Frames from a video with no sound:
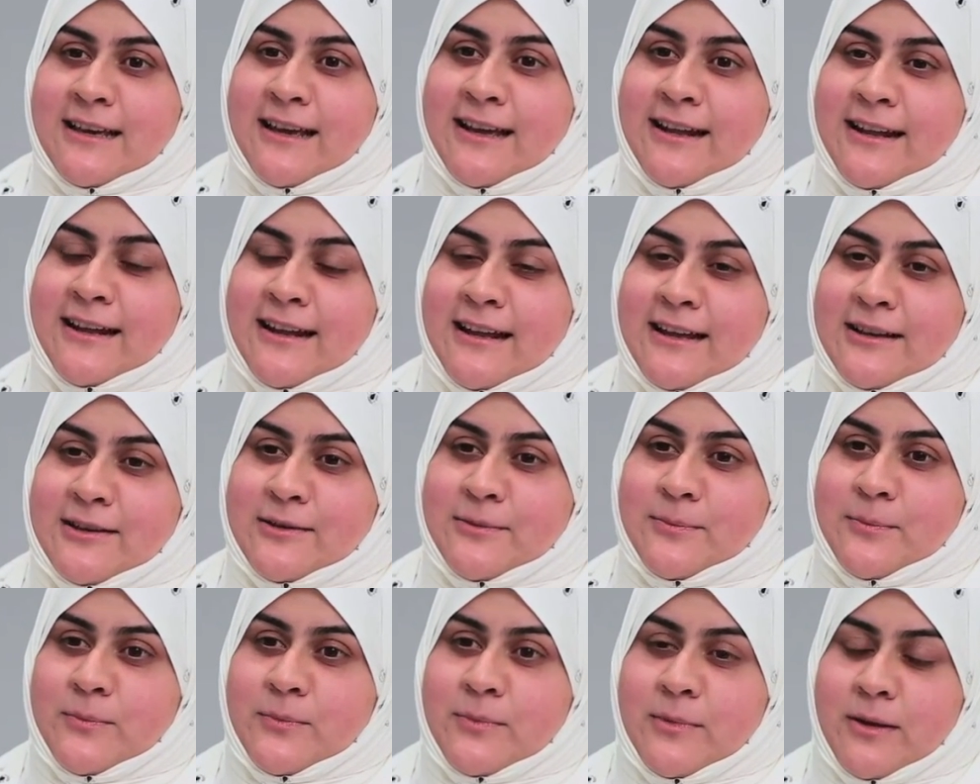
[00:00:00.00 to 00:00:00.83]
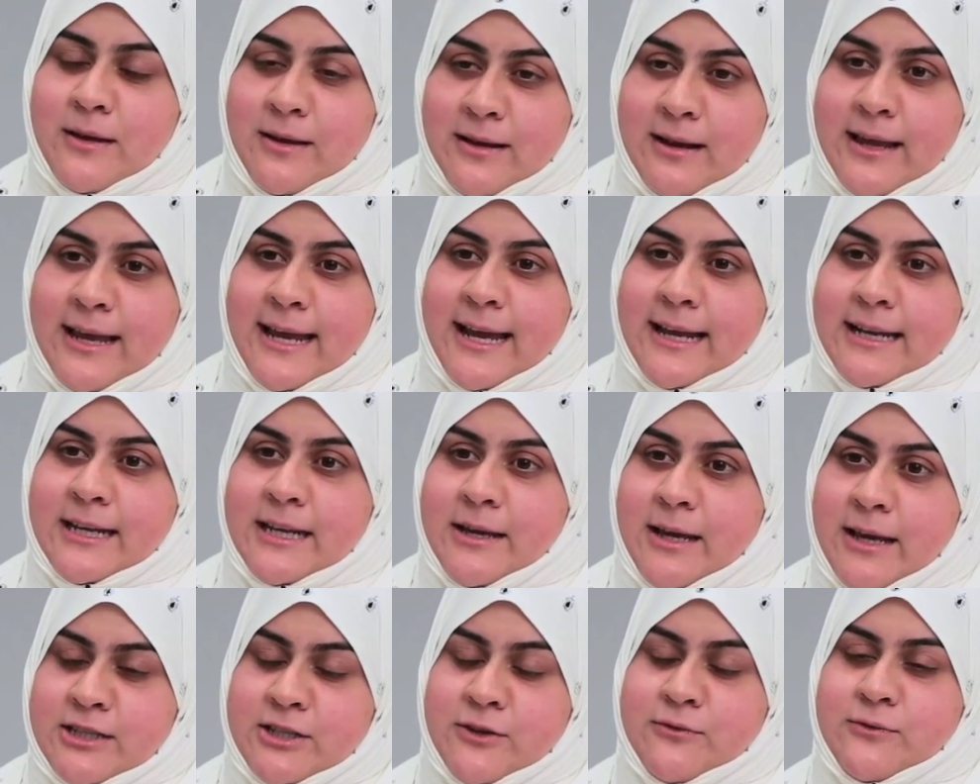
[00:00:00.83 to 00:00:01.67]
انه انه يعني
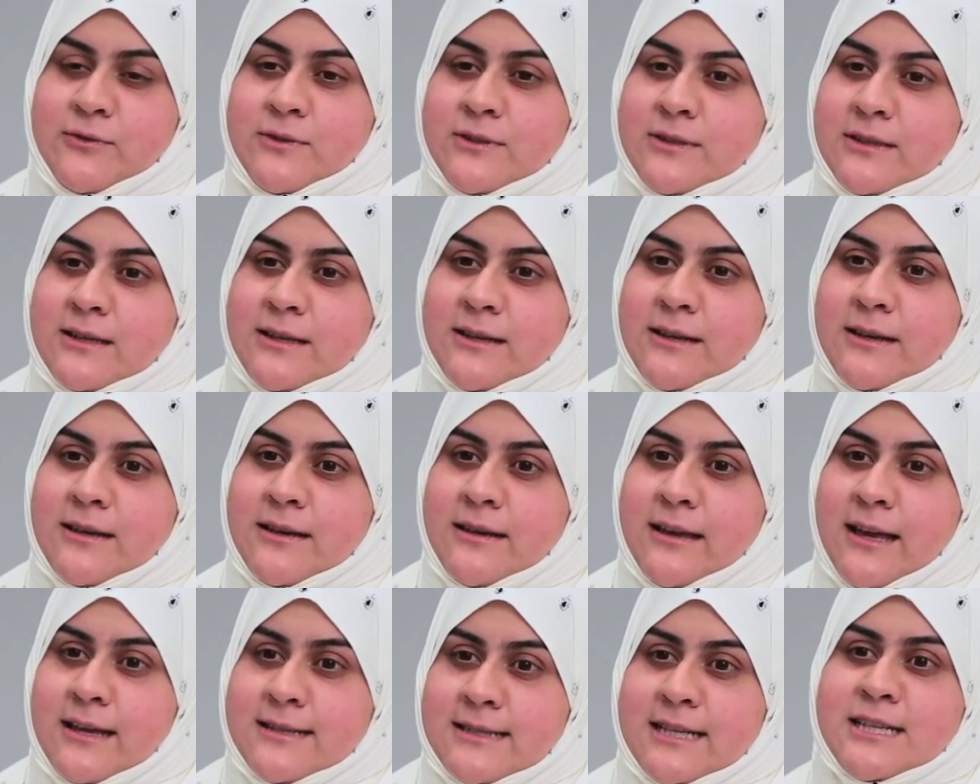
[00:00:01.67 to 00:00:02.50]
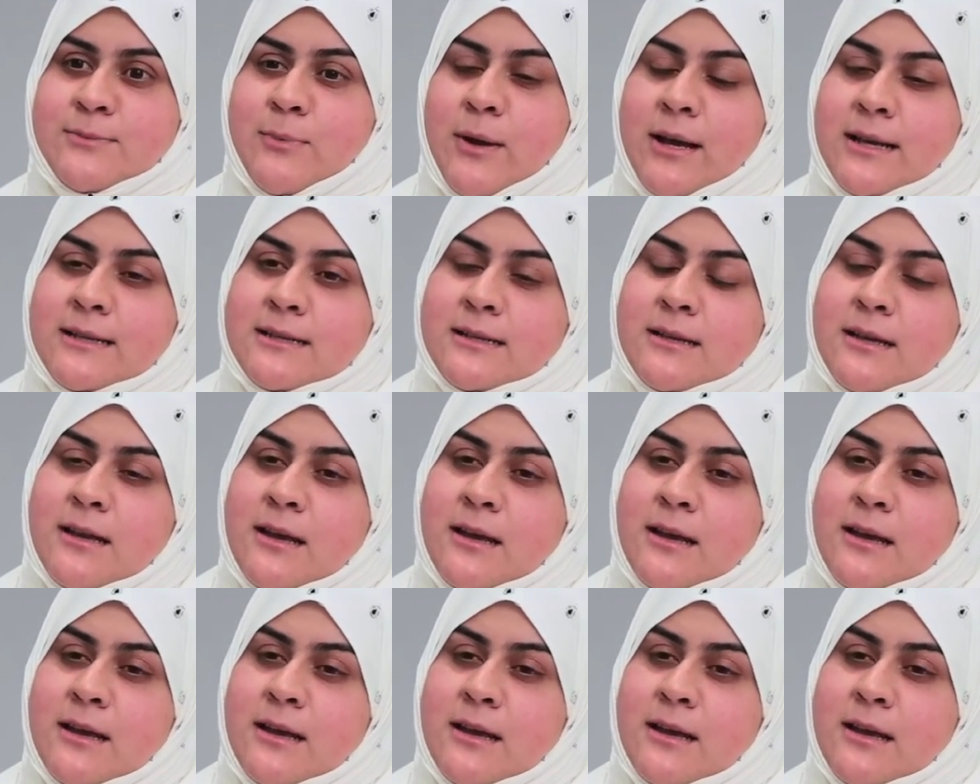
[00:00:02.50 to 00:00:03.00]
كشفط آه، كسكس باكس